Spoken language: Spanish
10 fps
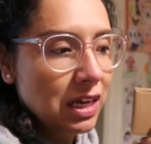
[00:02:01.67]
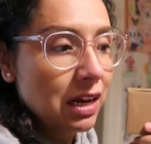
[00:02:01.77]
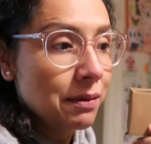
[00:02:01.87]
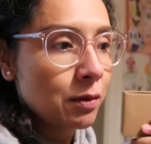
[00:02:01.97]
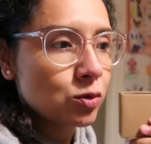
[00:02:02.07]
sé que
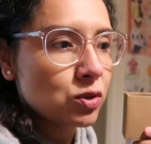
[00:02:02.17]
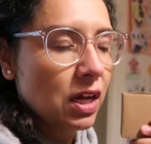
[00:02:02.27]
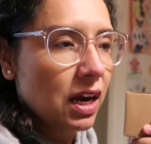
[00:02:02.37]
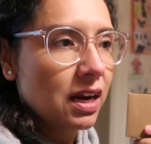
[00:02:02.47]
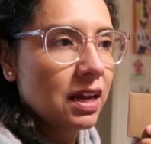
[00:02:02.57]
le va a
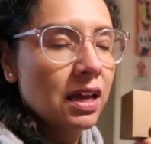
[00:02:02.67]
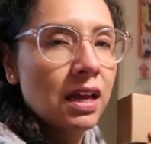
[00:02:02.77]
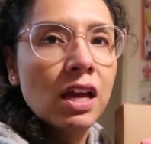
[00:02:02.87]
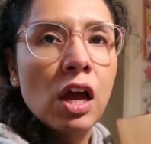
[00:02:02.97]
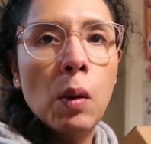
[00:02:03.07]
gustar
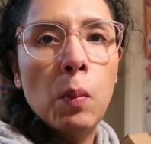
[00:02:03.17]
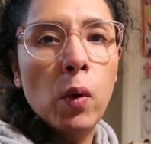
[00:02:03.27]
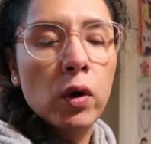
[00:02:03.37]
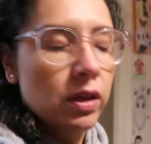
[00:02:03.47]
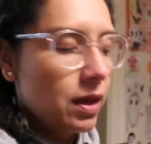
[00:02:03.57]

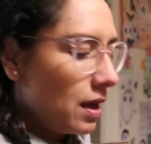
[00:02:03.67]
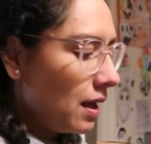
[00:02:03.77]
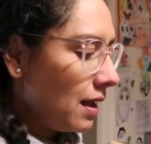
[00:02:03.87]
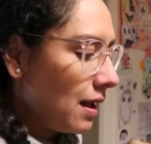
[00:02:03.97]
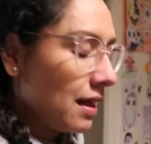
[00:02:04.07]

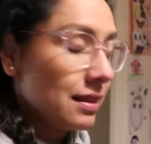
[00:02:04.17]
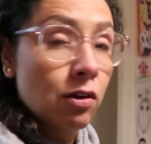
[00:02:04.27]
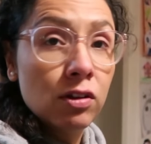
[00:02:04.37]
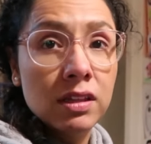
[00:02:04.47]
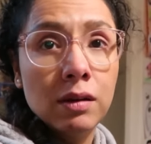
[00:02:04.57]
porque eh,
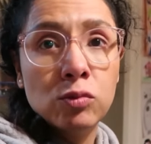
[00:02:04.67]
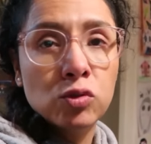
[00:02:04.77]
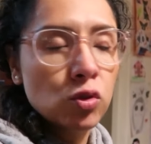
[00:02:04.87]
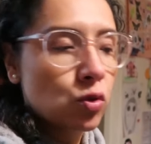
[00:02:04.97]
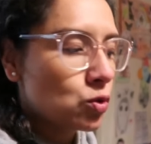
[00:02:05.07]
anda ahorita
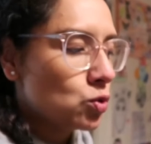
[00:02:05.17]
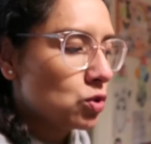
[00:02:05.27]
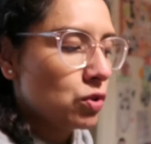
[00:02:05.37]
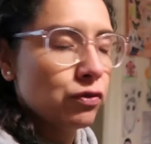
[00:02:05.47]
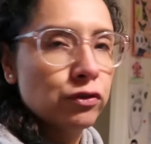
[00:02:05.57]
mucho con
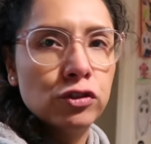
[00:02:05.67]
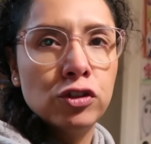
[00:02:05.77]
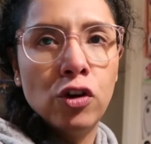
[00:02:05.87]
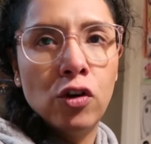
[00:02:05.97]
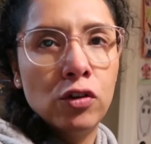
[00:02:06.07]
sus
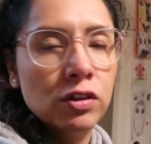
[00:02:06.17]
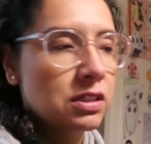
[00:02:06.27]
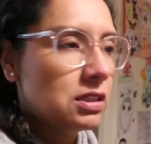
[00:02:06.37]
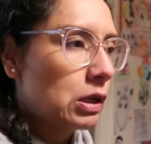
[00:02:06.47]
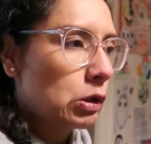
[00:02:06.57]

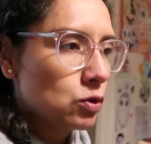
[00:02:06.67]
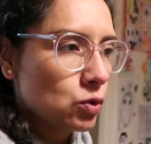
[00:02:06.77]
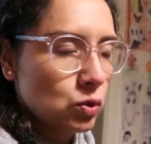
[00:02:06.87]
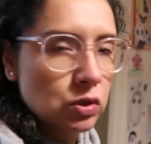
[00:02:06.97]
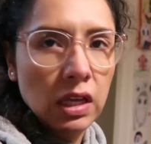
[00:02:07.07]
infusiones y con
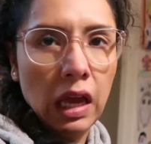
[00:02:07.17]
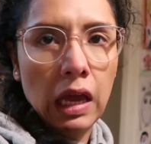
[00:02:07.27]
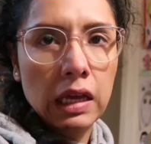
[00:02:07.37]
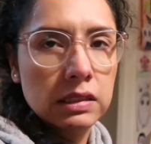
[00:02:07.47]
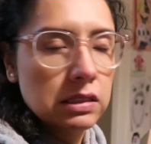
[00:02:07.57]
sus
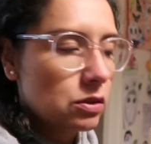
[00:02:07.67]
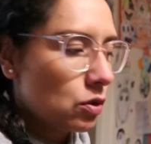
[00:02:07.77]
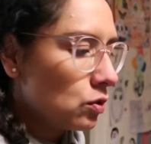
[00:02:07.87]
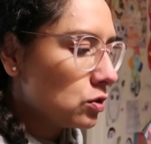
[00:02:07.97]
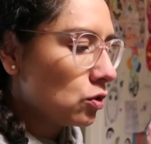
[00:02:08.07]
tés y
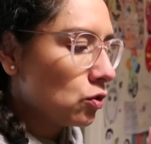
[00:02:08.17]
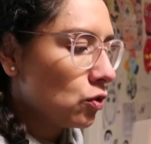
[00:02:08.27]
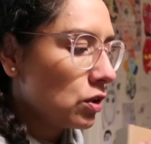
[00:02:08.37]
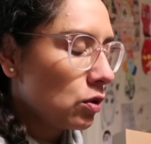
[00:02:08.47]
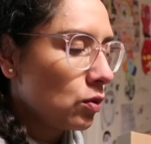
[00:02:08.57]
todo eso,
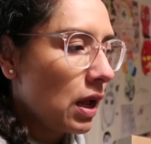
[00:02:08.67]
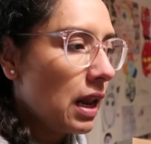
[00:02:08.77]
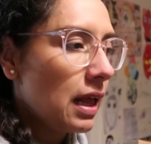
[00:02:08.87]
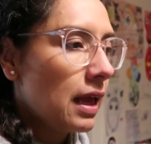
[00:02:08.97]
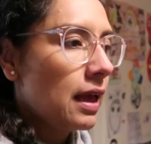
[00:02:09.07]
todo
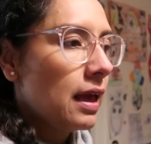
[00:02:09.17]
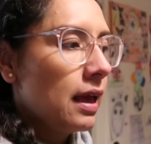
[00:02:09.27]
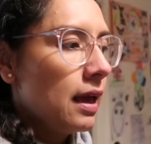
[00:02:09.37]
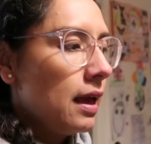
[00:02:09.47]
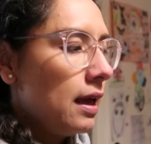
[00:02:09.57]
natural.
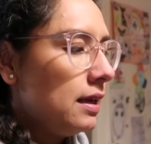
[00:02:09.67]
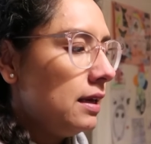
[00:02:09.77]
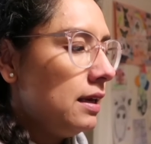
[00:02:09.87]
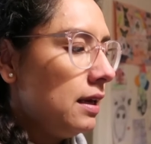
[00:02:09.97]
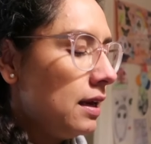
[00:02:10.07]

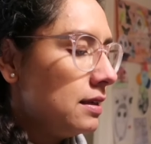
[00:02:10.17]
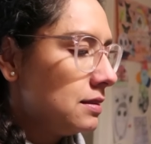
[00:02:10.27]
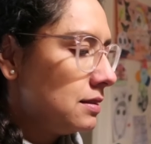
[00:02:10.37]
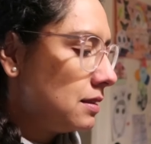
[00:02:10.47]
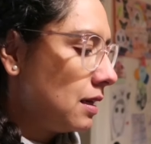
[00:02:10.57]
Y
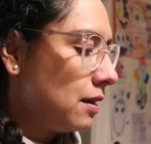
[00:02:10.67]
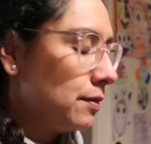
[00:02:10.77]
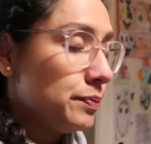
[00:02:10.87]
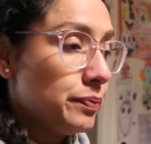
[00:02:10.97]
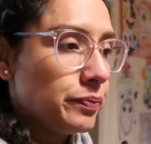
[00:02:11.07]
este,